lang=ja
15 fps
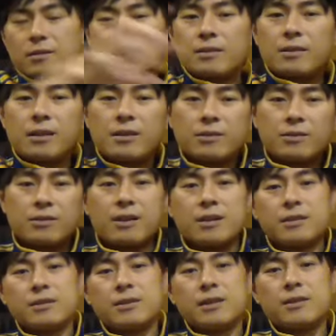ていう
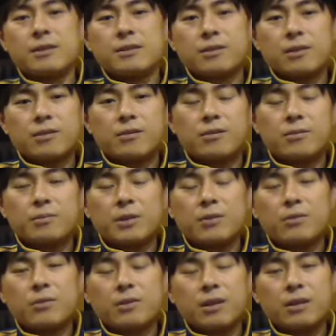話なんですけど、まあ、
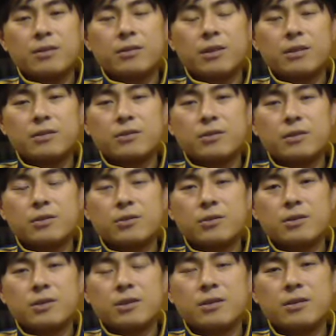今回の「やりすぎ都市
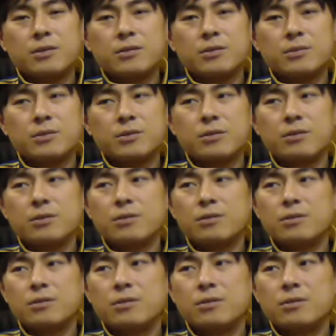伝説」もその
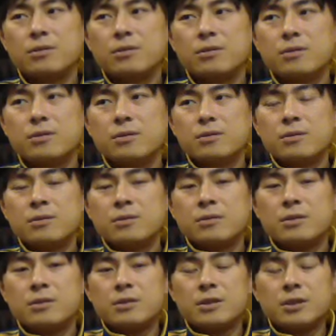
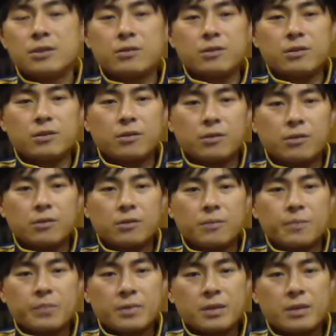人類の
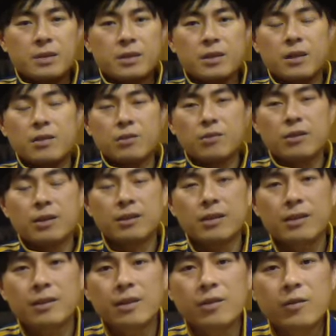知恵を与え
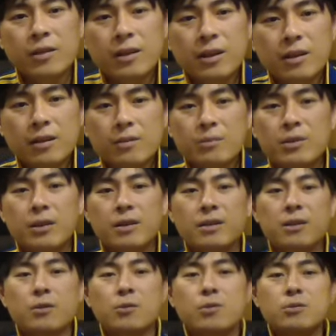たのは誰かみたいな
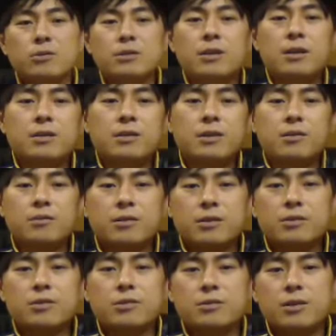予告があったので
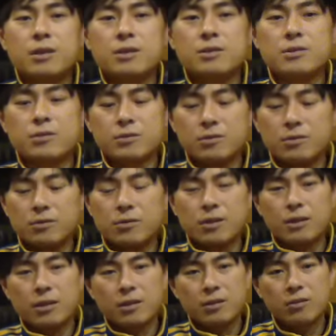そういう話をするのか
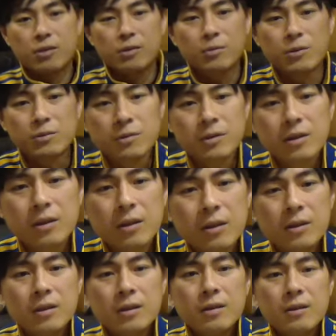なとは思うん
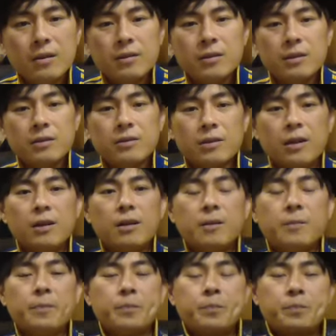ですが
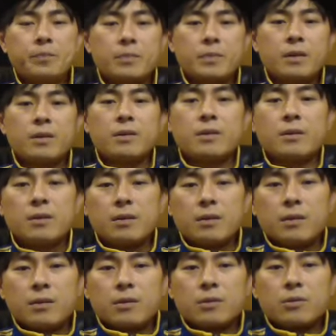
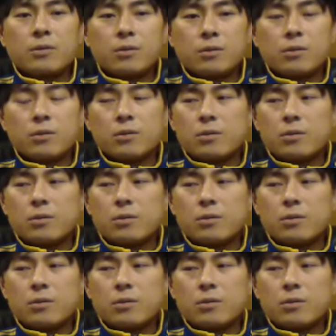この